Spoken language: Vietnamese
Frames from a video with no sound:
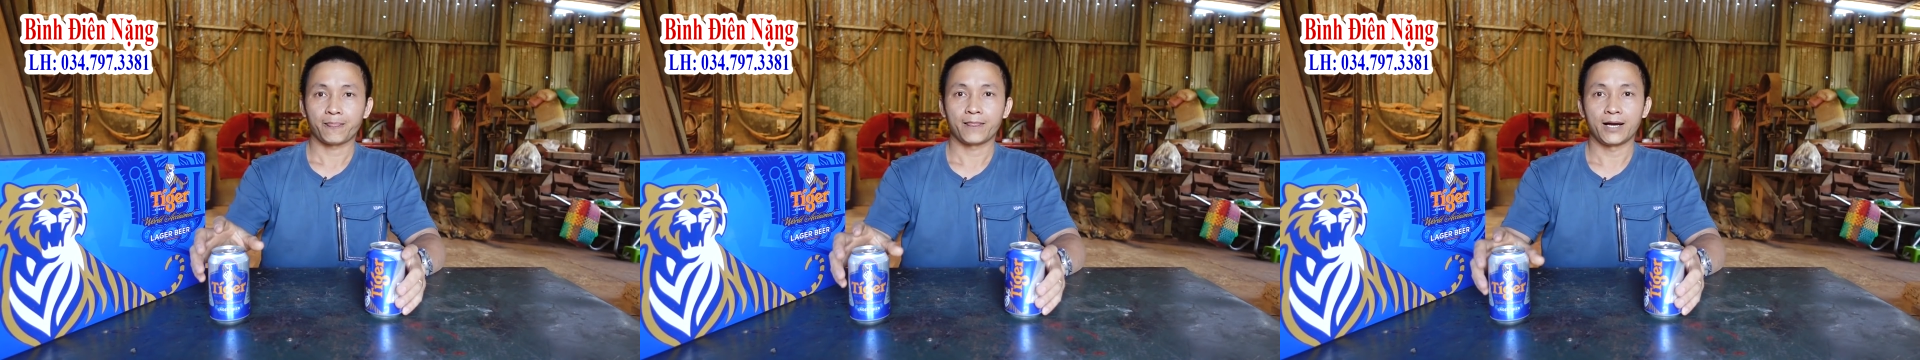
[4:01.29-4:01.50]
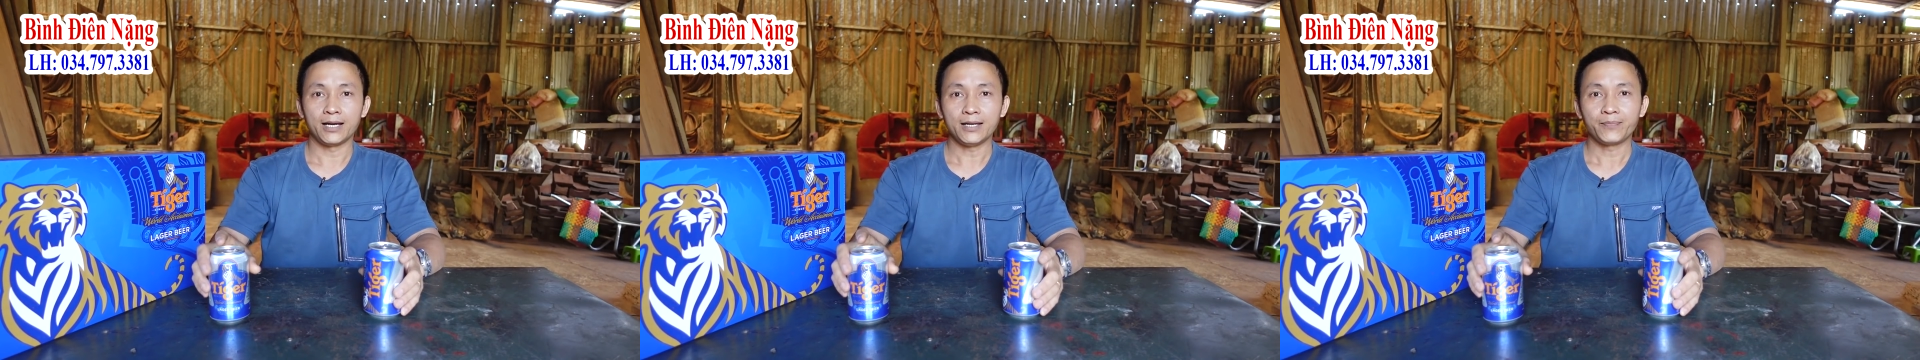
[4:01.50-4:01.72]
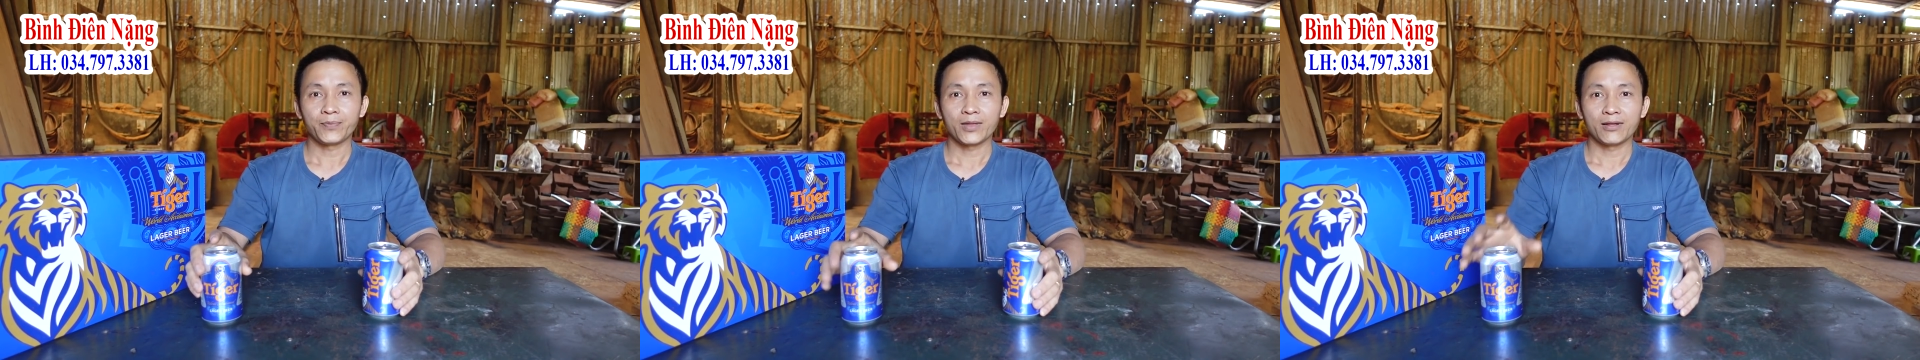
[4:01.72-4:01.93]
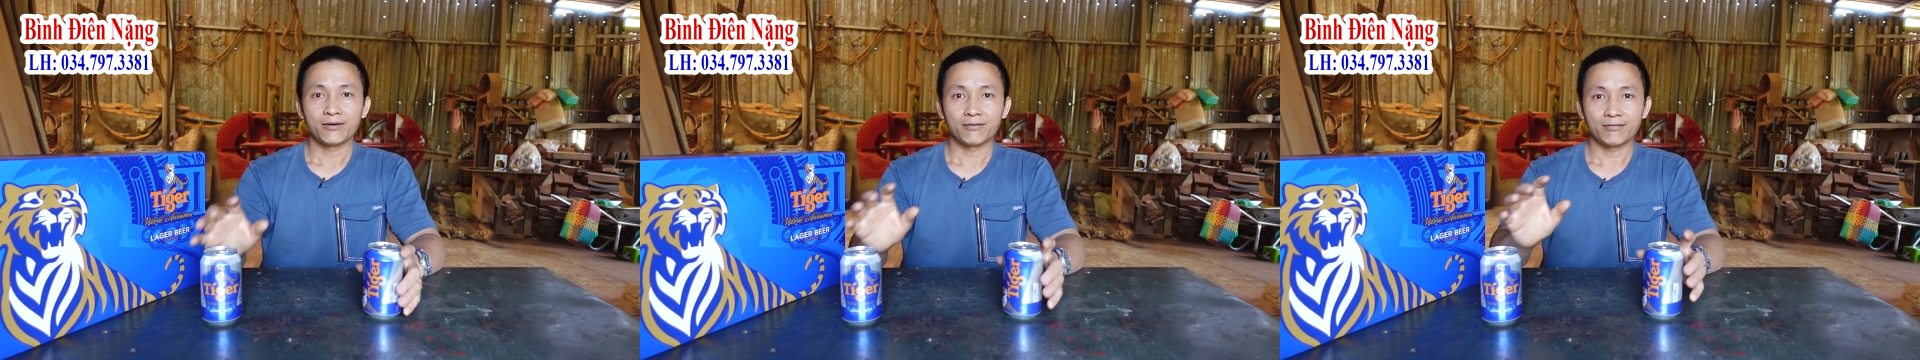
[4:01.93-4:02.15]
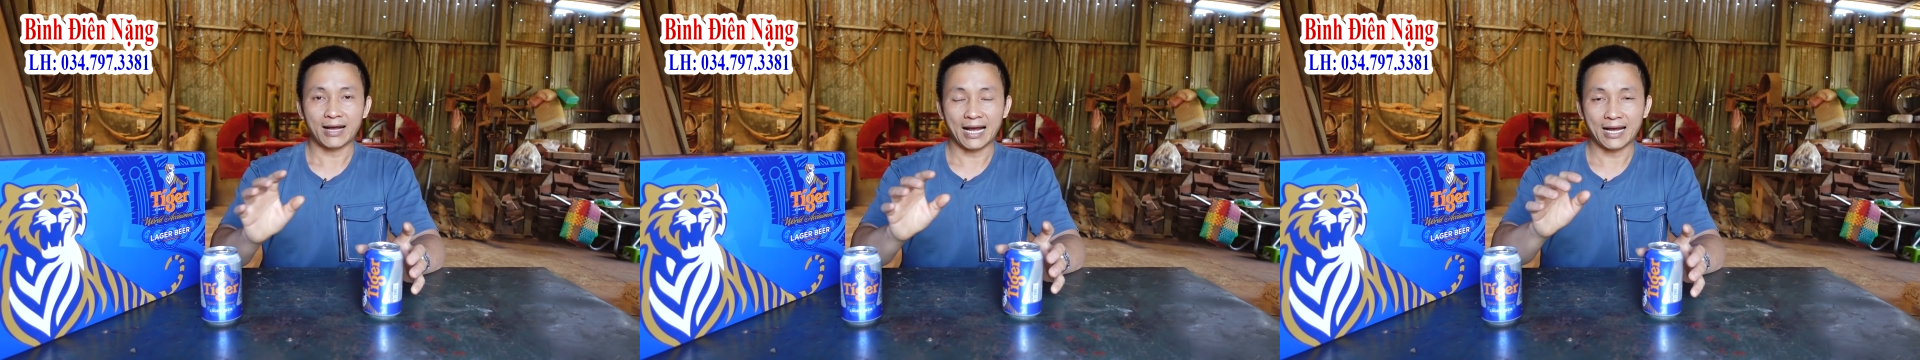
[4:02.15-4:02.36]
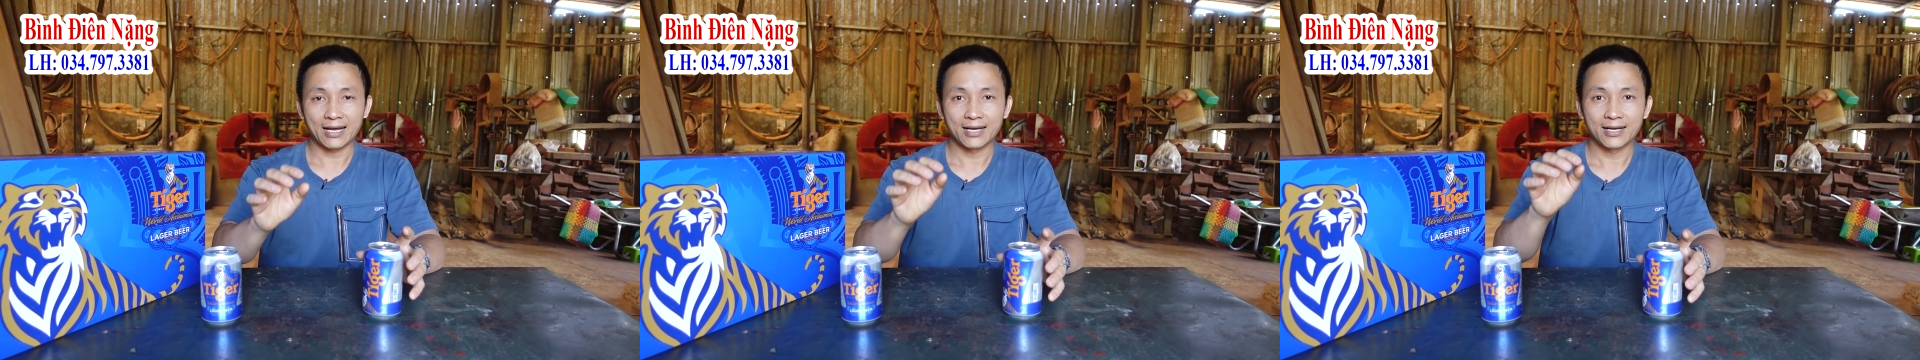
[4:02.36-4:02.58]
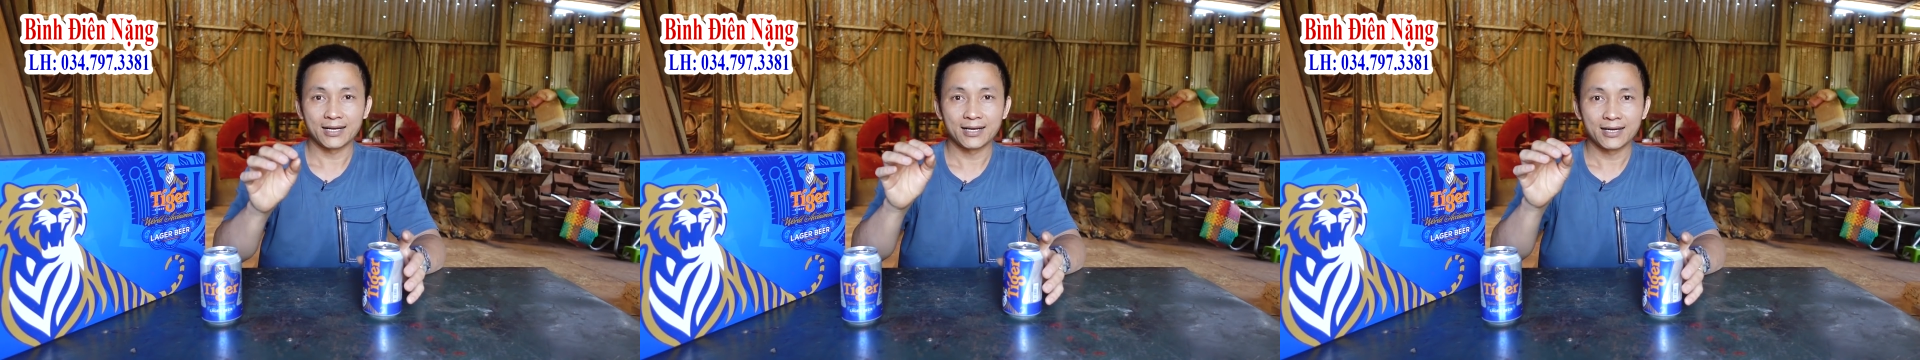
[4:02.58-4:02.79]
đấy, và
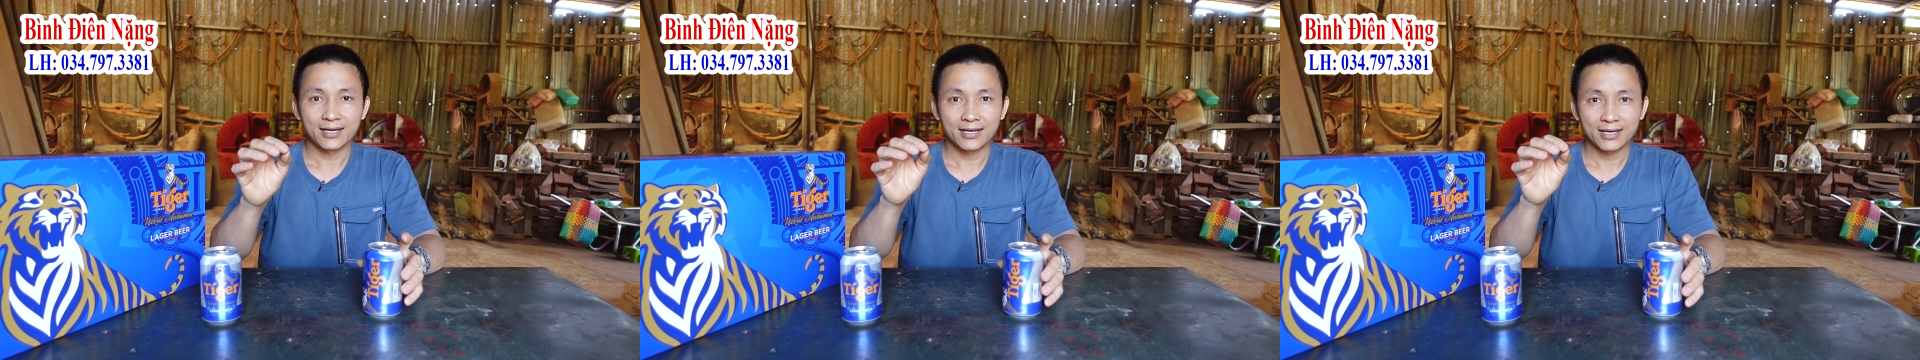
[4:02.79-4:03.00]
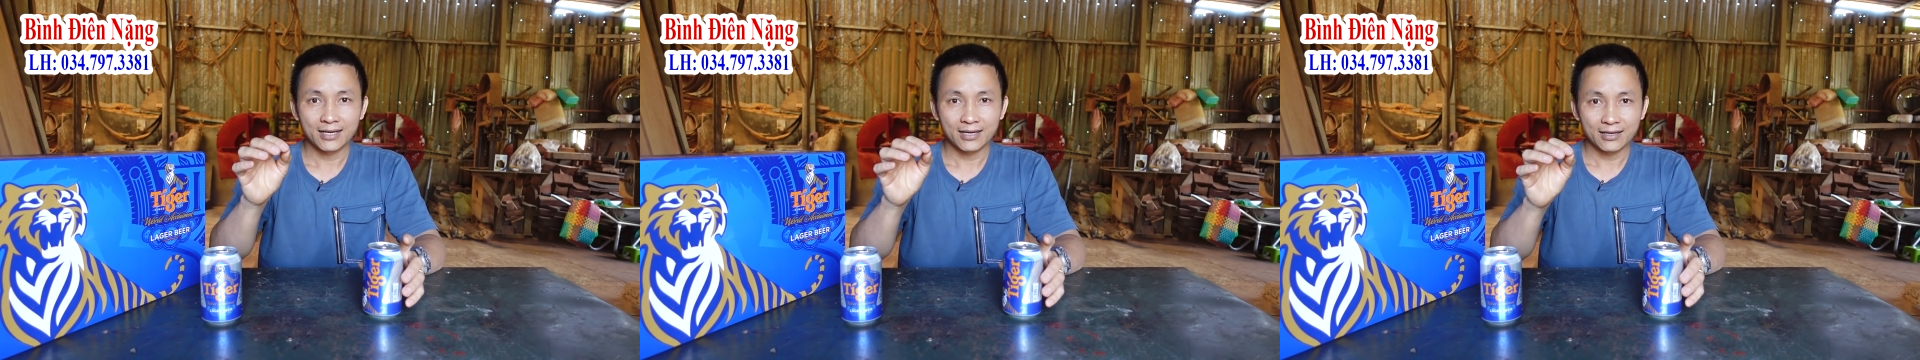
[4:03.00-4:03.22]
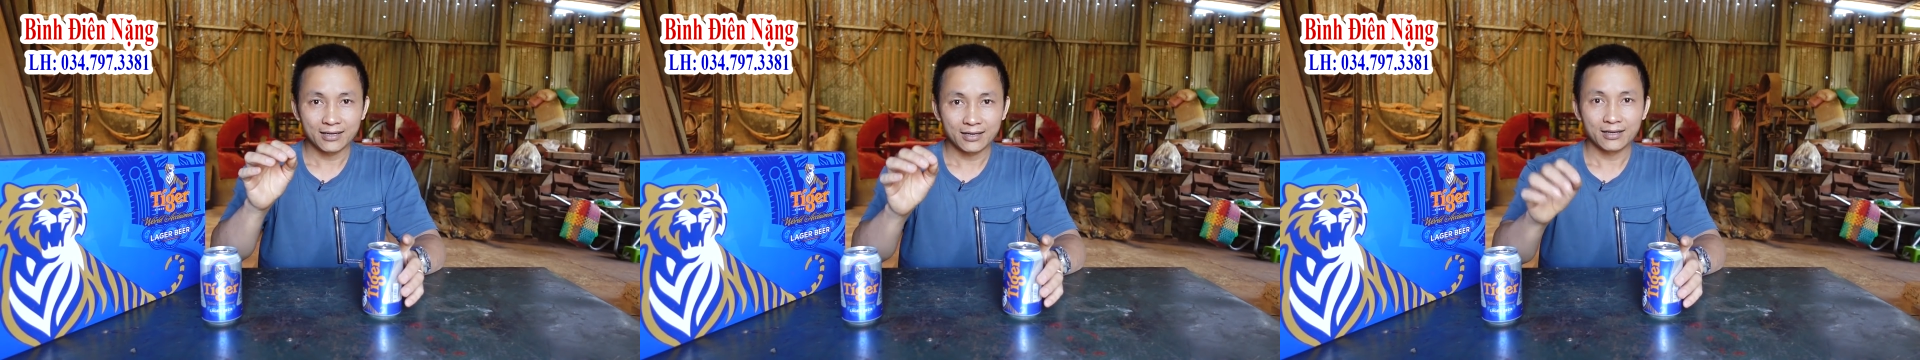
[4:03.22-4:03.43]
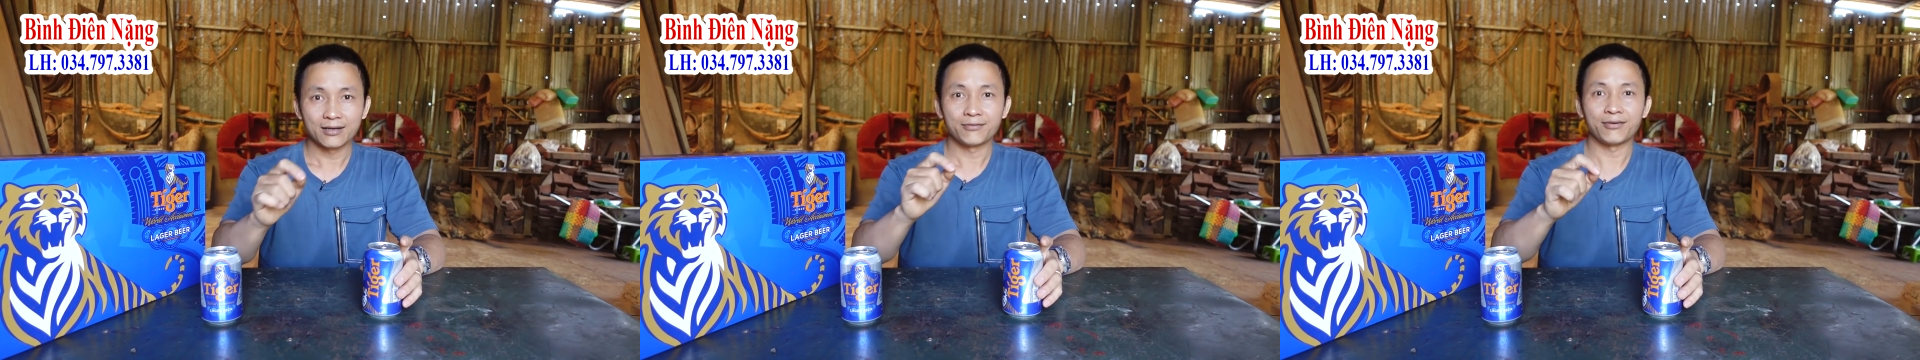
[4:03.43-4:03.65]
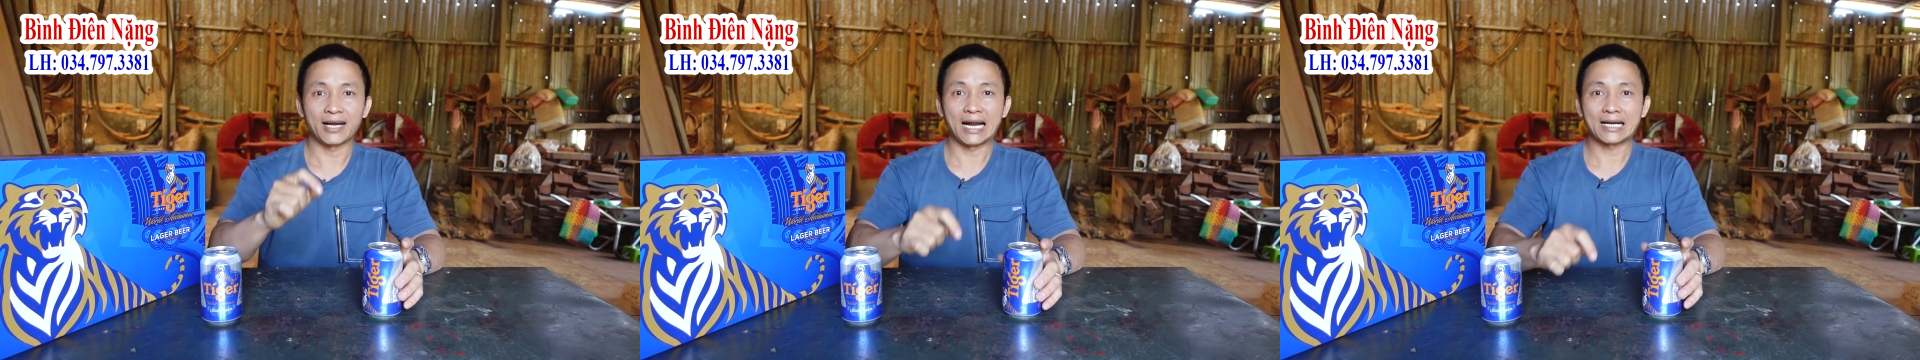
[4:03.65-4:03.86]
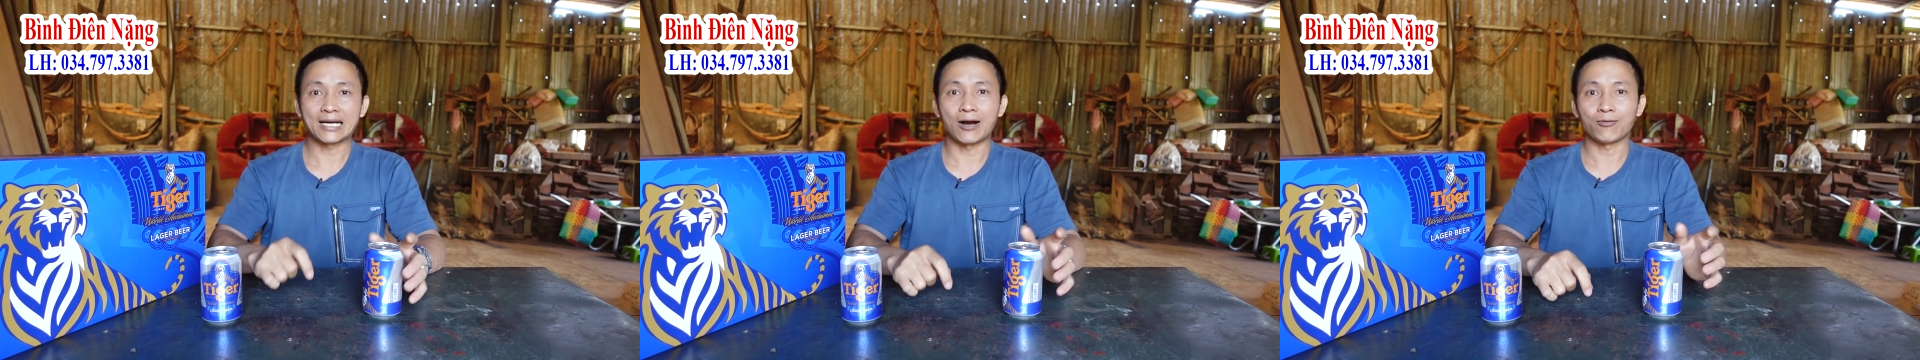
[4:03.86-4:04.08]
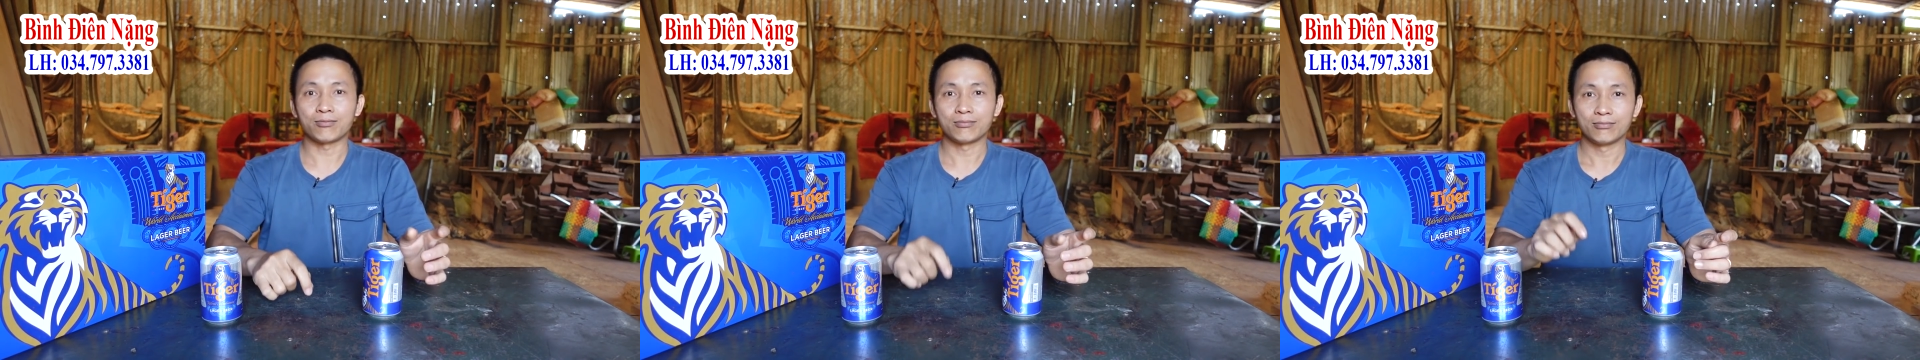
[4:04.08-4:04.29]
phải đặt
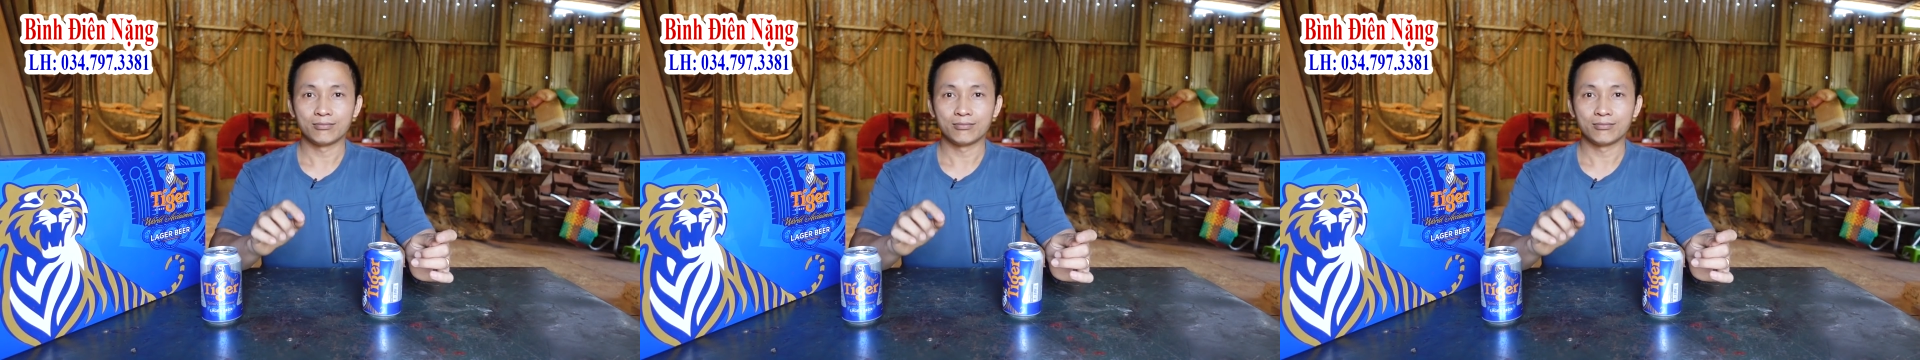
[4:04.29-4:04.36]
cọc